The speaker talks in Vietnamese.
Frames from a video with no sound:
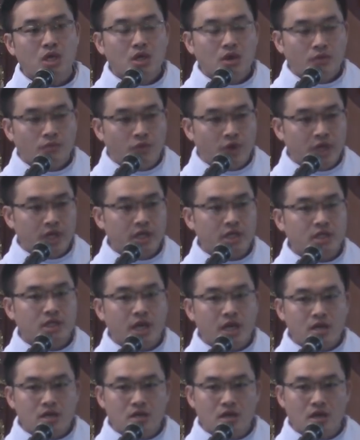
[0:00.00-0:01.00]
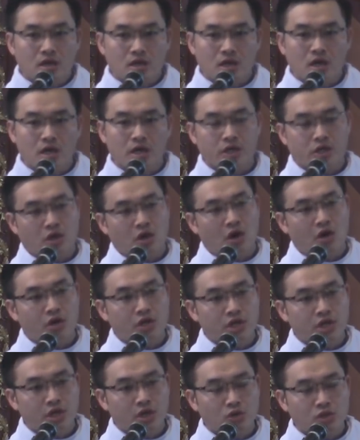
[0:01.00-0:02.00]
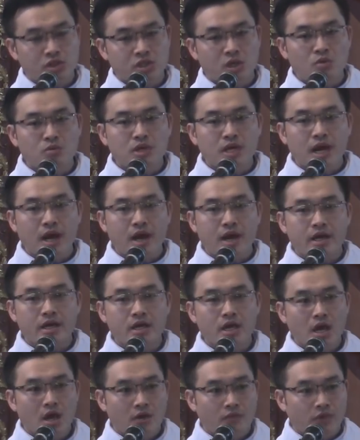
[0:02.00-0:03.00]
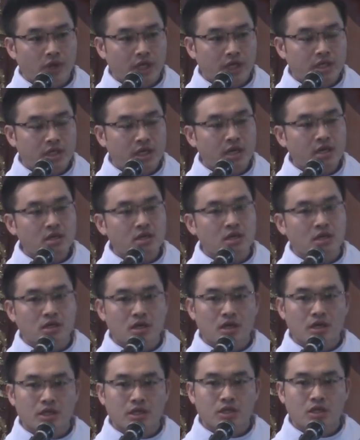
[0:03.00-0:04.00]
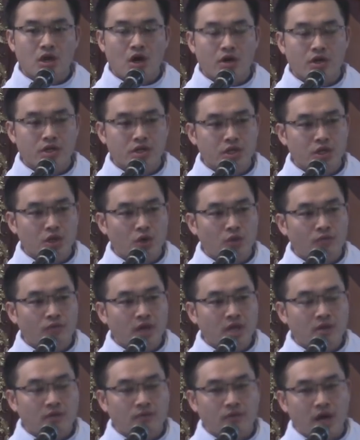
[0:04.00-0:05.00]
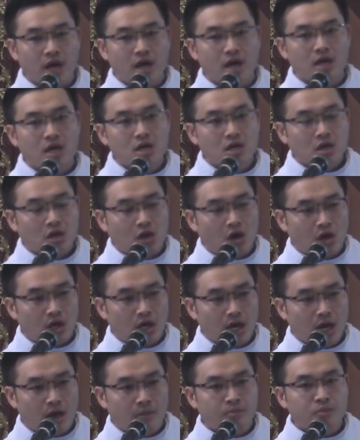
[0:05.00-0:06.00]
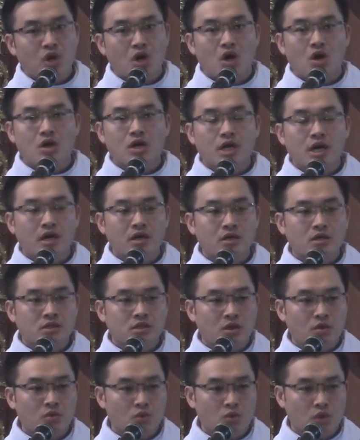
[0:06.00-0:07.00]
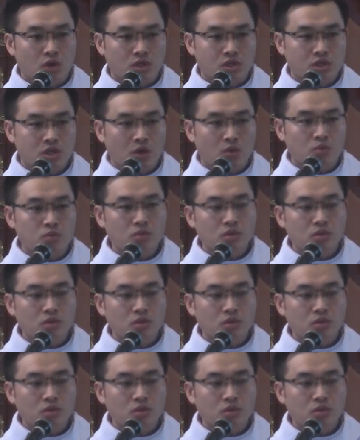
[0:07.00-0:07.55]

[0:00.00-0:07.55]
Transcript: vì trên đường đời còn nhiều trông gai vì trên đường đời còn nhiều vất vả còn lắm khó khăn trong cuộc sống